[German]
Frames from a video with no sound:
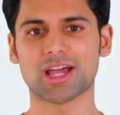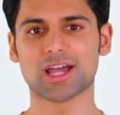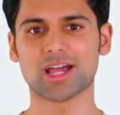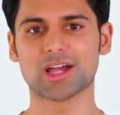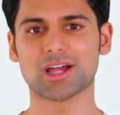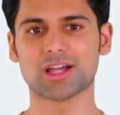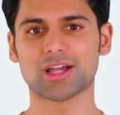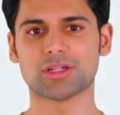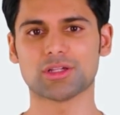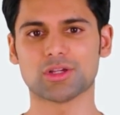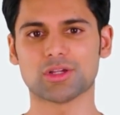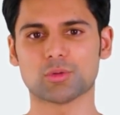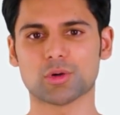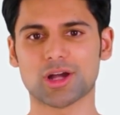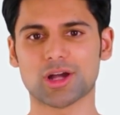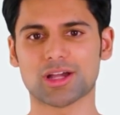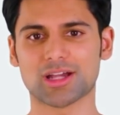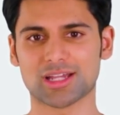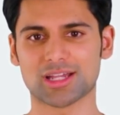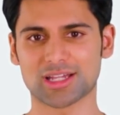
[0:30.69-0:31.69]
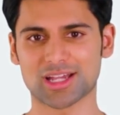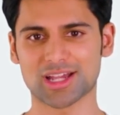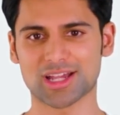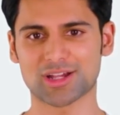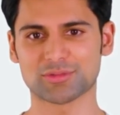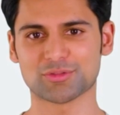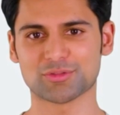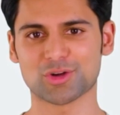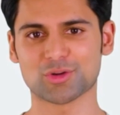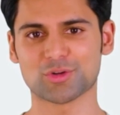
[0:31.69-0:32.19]
erhältst du eine
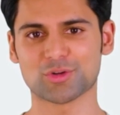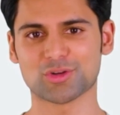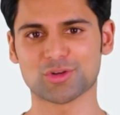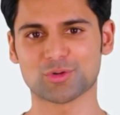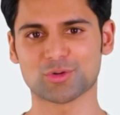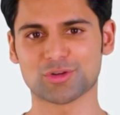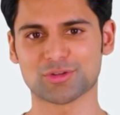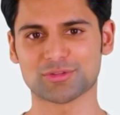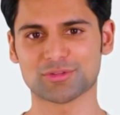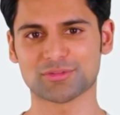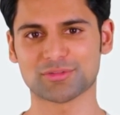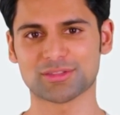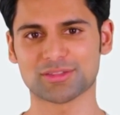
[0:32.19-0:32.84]
kleine Vergütung.